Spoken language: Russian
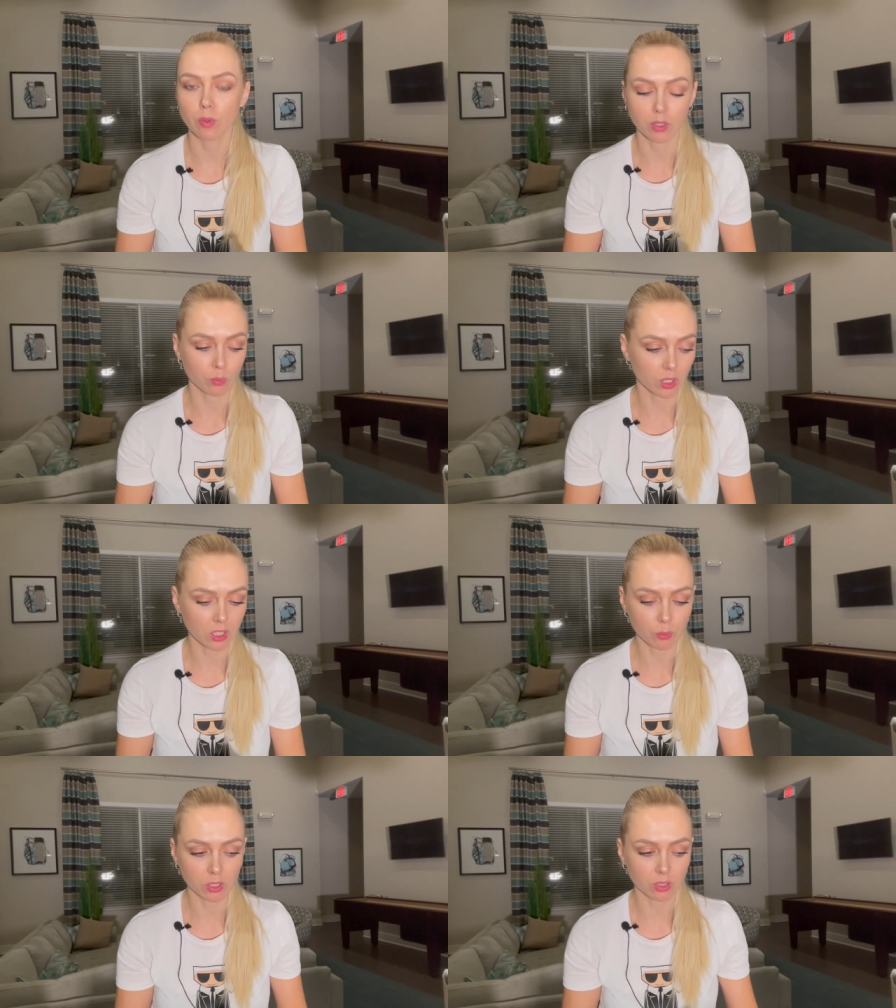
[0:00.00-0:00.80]
Поэтому, когда
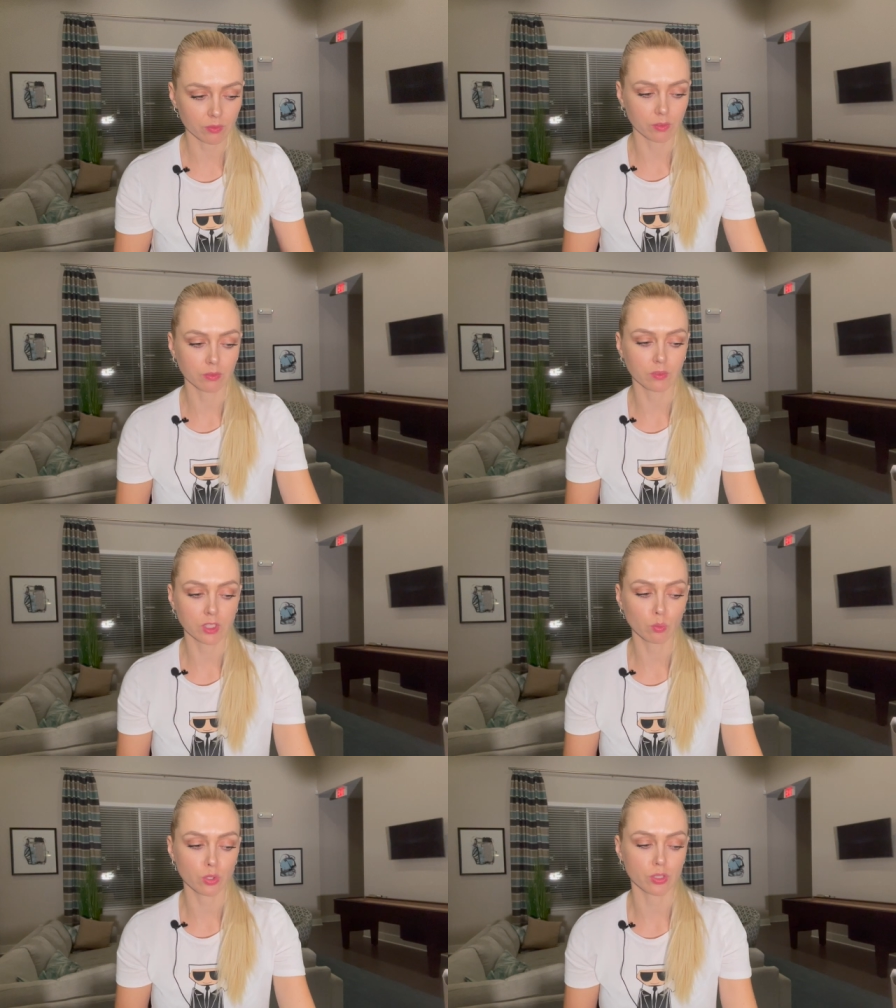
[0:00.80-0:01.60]
у меня нет
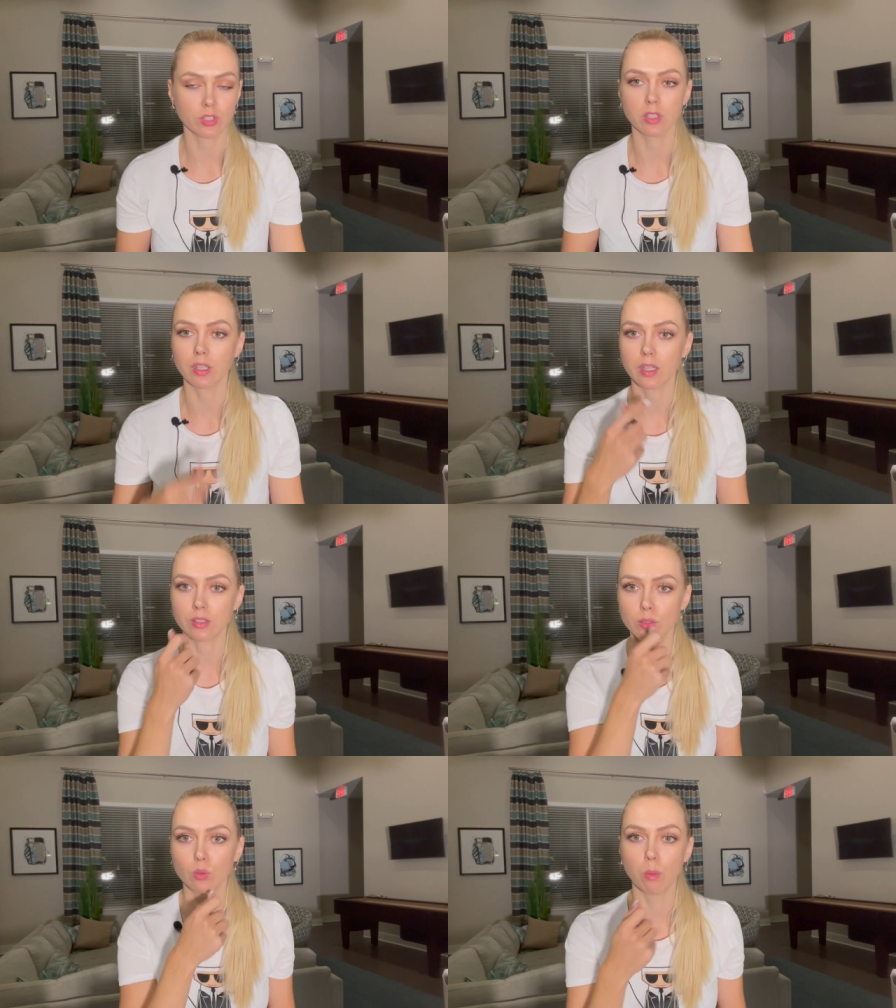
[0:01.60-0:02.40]
возможности
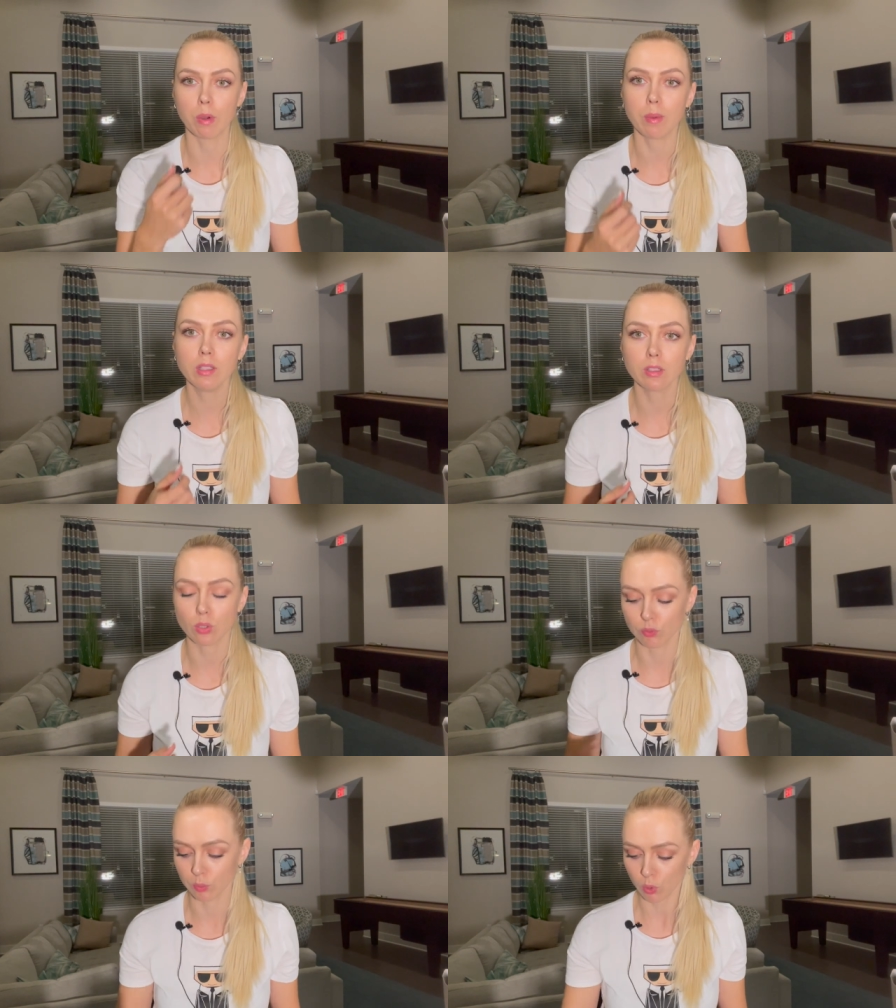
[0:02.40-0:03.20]
накрасить губы помадой с
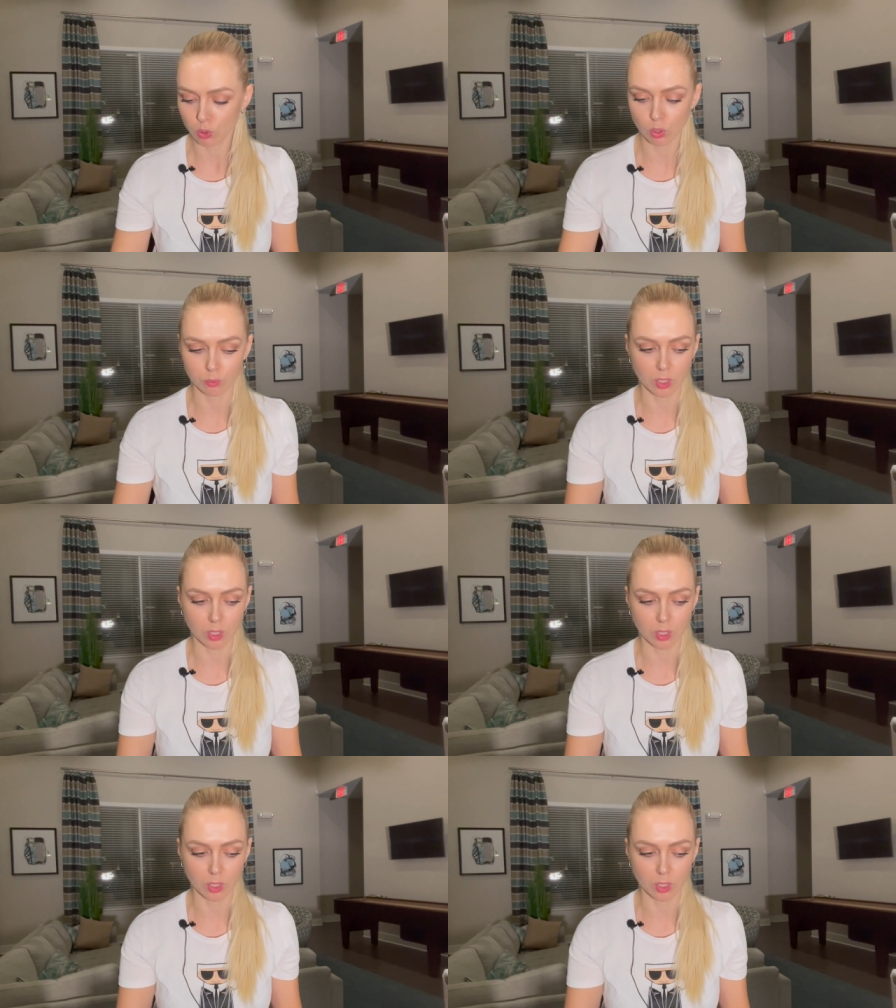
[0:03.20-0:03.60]
ровным контуром,